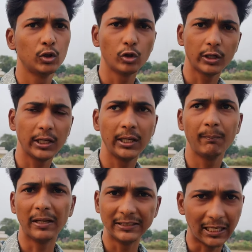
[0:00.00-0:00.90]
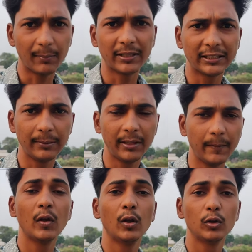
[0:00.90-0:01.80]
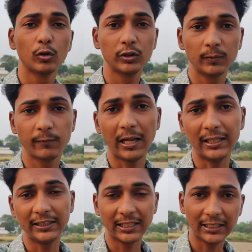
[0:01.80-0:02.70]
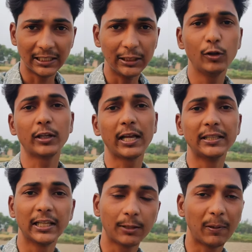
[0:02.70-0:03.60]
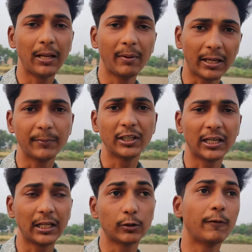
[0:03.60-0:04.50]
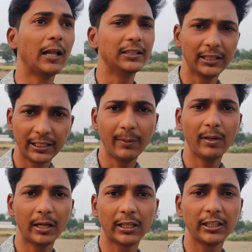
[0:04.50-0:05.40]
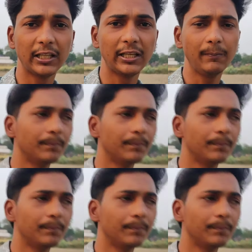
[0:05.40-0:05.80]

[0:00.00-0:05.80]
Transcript: जो कि बंजारा बस्ती में है तो जि, फिलहाल जितना जल्दी हो सके अंधेरे से पहले हमें कैप्चर करना तो फिलहाल जलते हैं बिना किसी देरी